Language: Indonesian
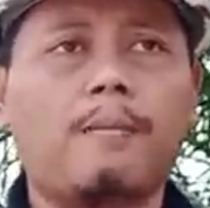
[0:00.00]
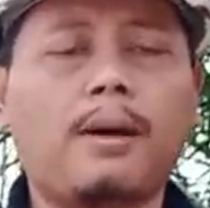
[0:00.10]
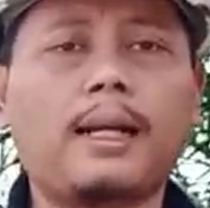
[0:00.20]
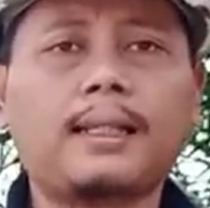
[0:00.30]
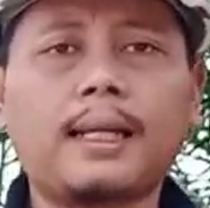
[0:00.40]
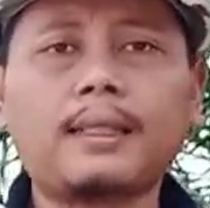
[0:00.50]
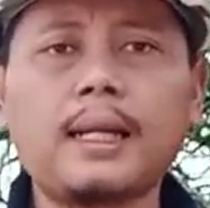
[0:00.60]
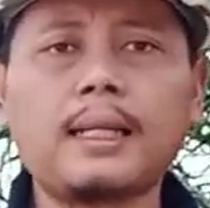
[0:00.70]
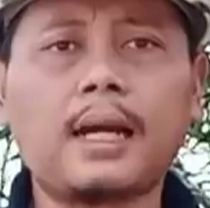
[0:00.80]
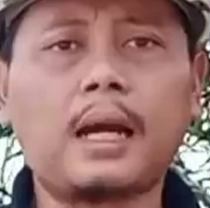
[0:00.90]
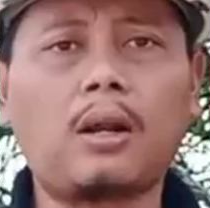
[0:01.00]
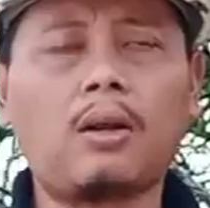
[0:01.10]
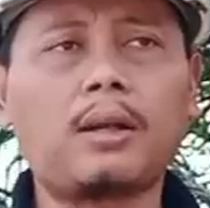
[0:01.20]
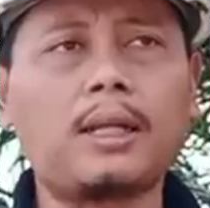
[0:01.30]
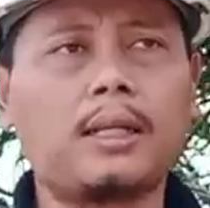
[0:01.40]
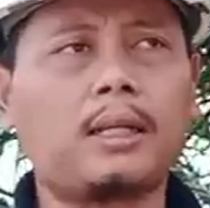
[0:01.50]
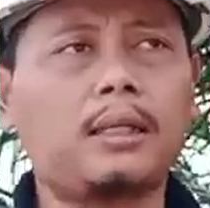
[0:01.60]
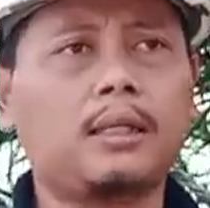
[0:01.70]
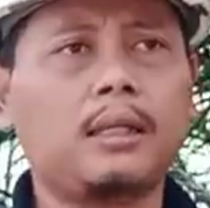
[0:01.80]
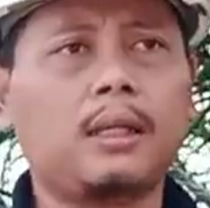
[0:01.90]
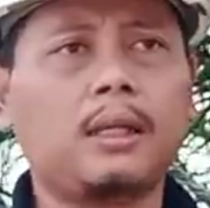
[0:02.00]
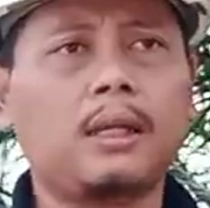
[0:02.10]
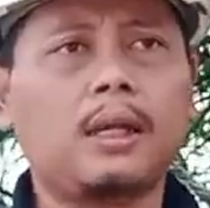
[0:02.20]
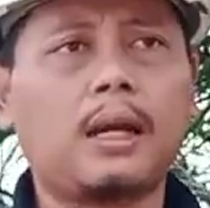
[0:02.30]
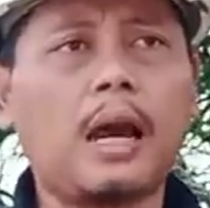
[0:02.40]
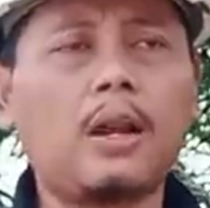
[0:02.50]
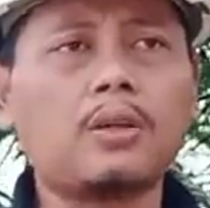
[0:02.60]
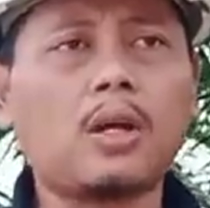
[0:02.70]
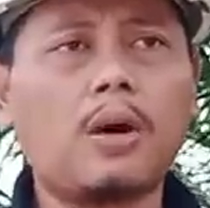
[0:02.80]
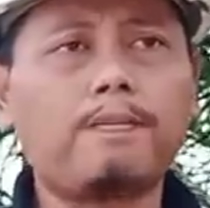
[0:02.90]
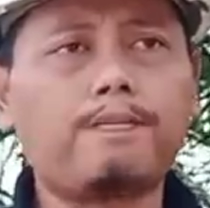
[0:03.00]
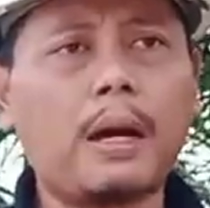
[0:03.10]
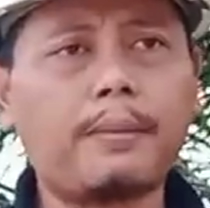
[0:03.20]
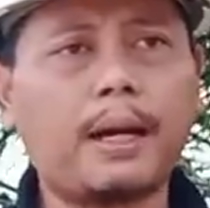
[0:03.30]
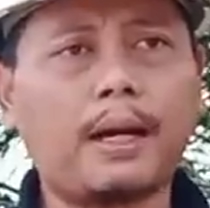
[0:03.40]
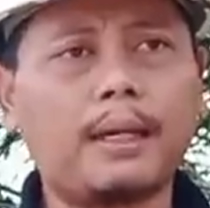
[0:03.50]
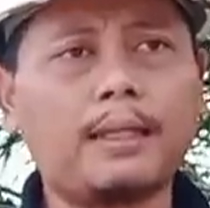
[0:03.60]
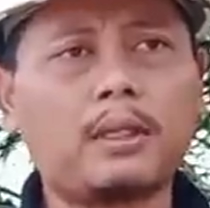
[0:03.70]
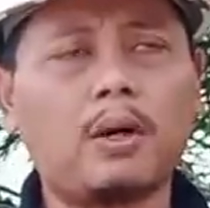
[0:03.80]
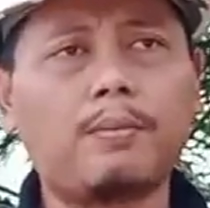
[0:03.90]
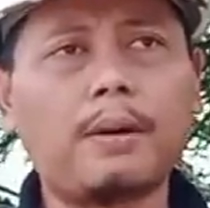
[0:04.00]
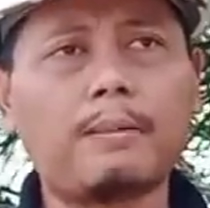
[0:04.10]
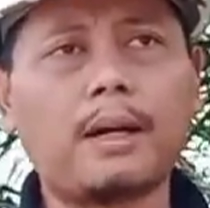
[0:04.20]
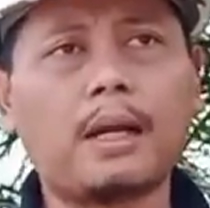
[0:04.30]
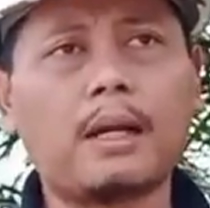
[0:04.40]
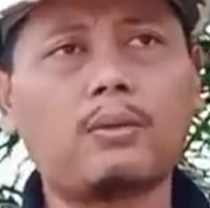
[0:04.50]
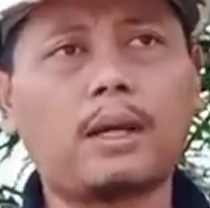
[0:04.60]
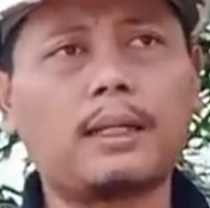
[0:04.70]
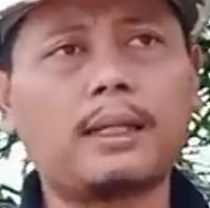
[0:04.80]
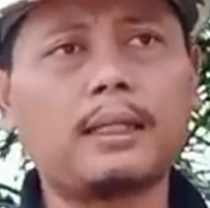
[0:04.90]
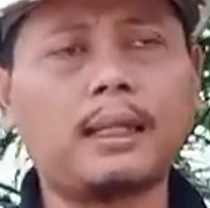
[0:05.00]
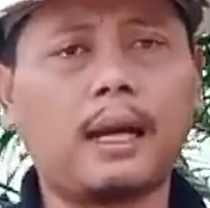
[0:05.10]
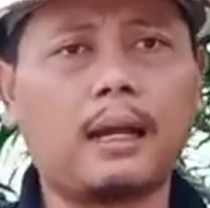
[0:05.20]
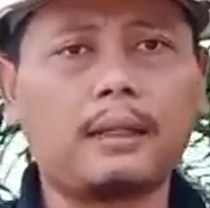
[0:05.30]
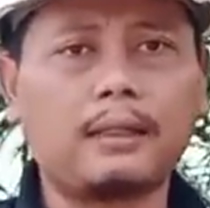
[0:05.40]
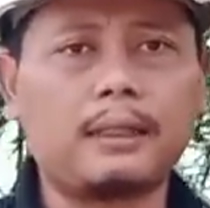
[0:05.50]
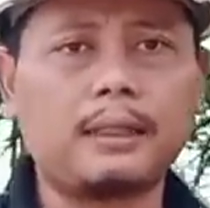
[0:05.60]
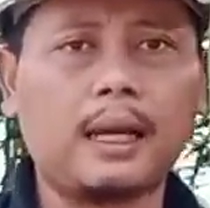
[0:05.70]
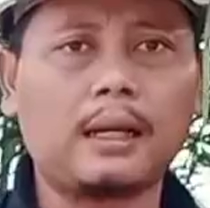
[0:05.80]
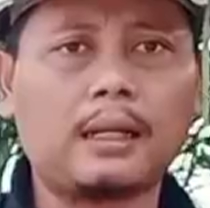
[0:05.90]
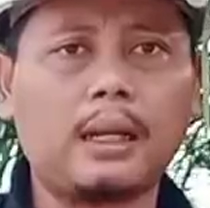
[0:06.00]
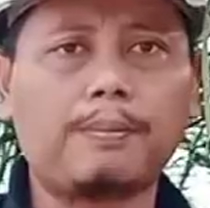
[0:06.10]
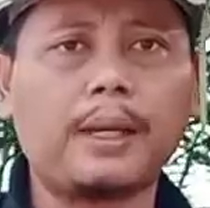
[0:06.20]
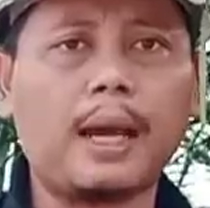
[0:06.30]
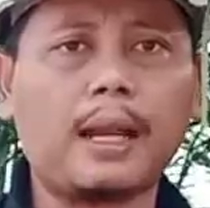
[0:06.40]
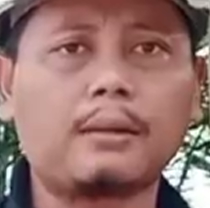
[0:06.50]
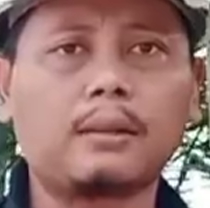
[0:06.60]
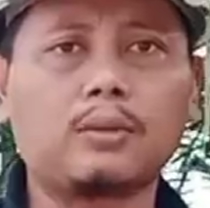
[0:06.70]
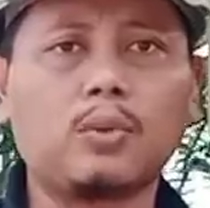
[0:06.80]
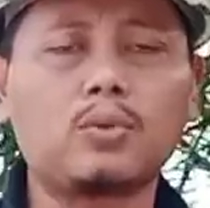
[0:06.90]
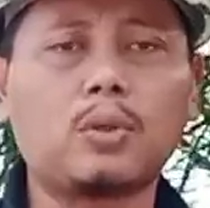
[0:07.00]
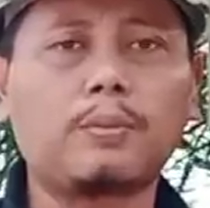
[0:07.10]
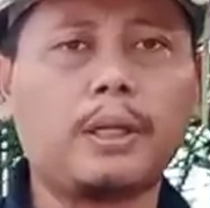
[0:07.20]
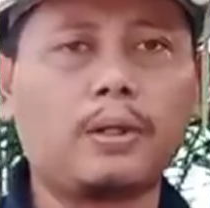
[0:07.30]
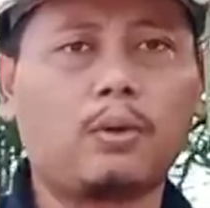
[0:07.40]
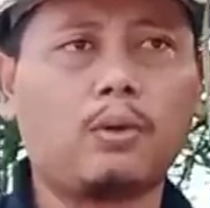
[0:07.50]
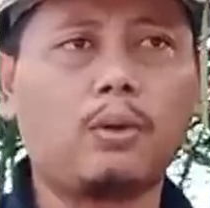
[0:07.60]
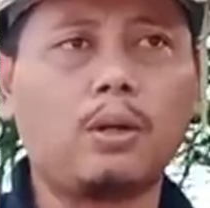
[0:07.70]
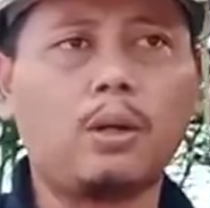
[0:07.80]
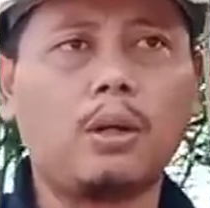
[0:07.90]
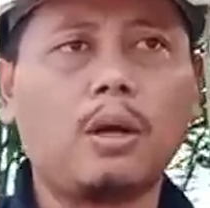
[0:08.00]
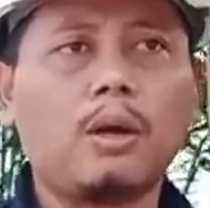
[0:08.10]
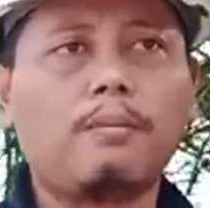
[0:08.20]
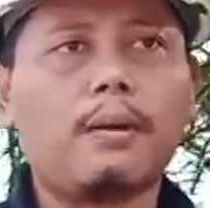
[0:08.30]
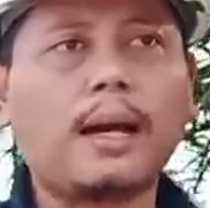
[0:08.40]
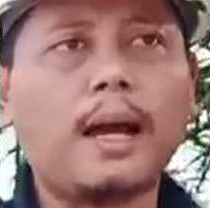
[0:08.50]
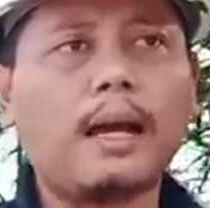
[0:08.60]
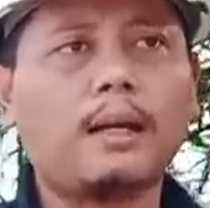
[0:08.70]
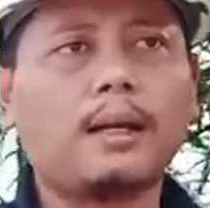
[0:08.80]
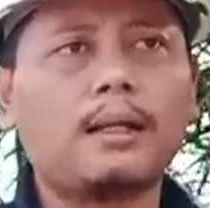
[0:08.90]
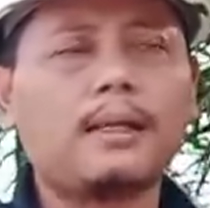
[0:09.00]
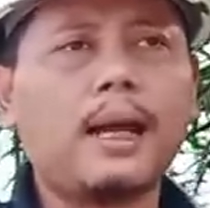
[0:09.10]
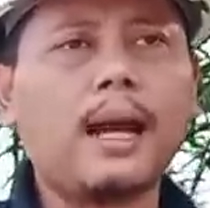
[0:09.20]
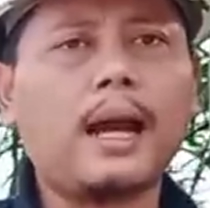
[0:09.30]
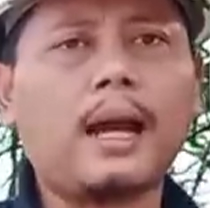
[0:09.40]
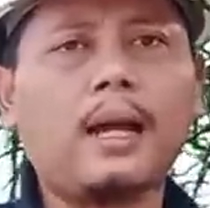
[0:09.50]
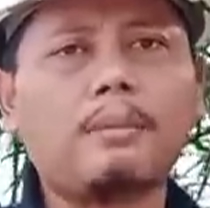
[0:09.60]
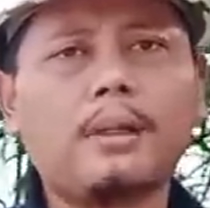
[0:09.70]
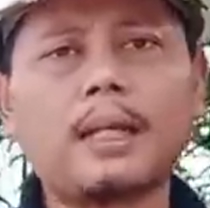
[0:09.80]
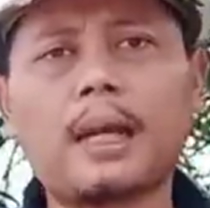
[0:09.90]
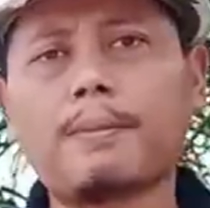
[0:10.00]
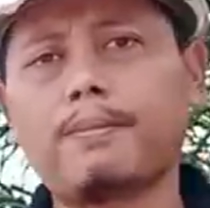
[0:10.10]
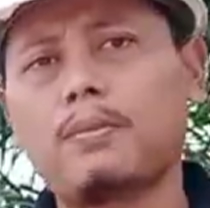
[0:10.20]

Pada dasarnya klor ini kalau seumpama ini seumpama kandungan kita dia kelebihan unsur mikro, maka dia akan menyerap